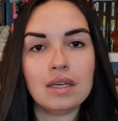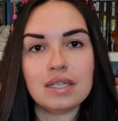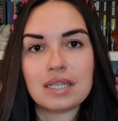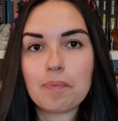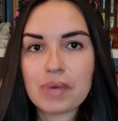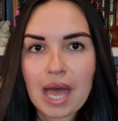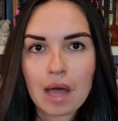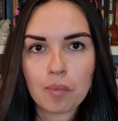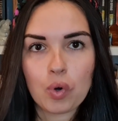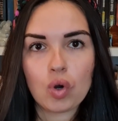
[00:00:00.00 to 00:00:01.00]

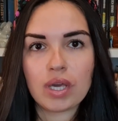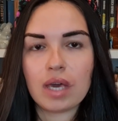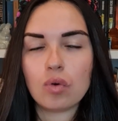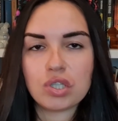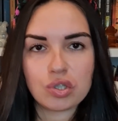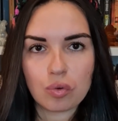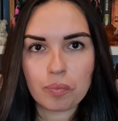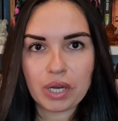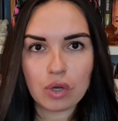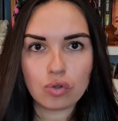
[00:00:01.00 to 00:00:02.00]
Sappiamo che questo è un
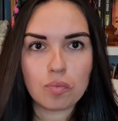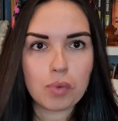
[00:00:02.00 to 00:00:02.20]
periodo